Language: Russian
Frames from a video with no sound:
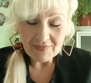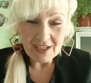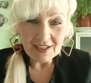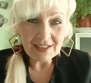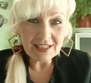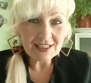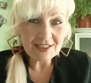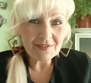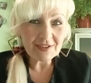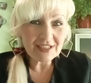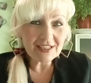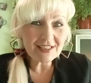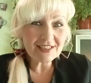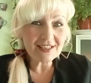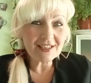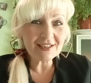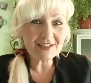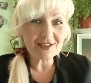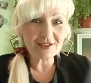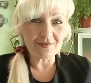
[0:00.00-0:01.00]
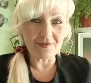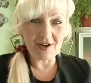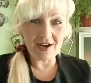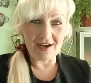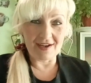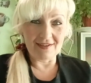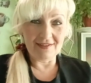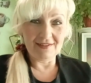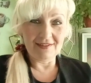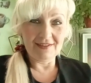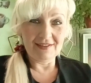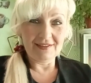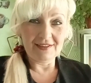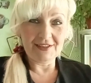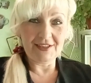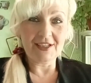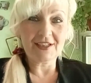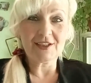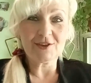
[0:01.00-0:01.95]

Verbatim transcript: на свои средства, те,